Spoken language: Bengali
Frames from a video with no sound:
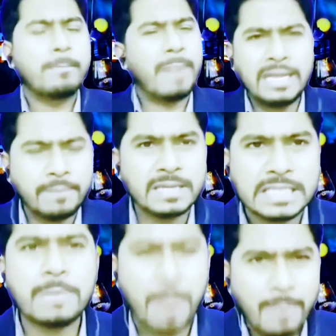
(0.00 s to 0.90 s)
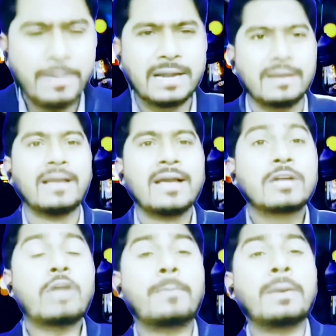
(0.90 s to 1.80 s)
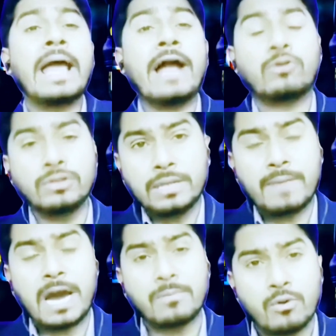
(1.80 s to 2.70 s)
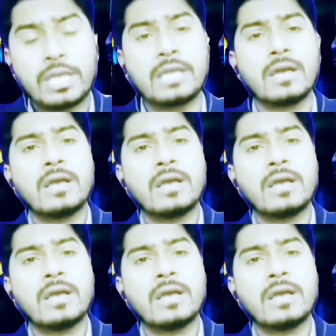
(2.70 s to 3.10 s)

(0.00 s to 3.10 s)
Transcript: বাইরে আপনারা যেতে পারবেন কিন্তু আপনারা এখন যে মারমুখী